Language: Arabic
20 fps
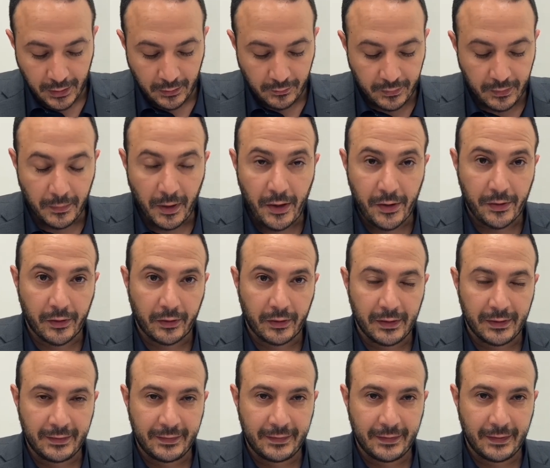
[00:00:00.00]
في
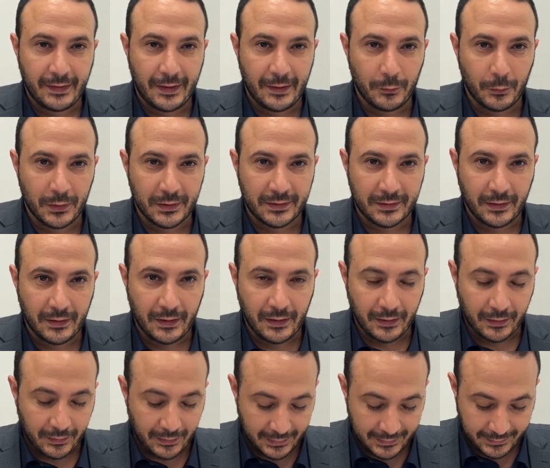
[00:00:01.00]
معركه
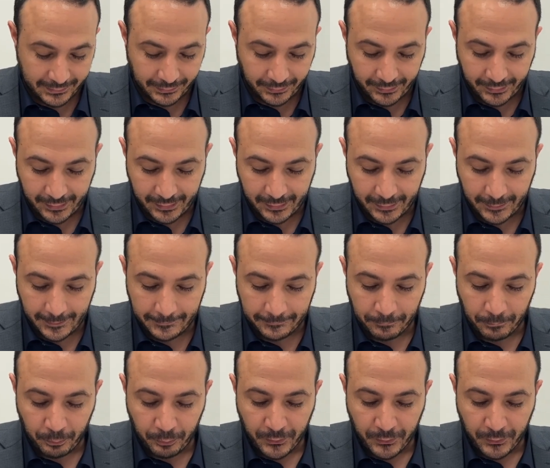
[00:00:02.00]
الوثائق السريه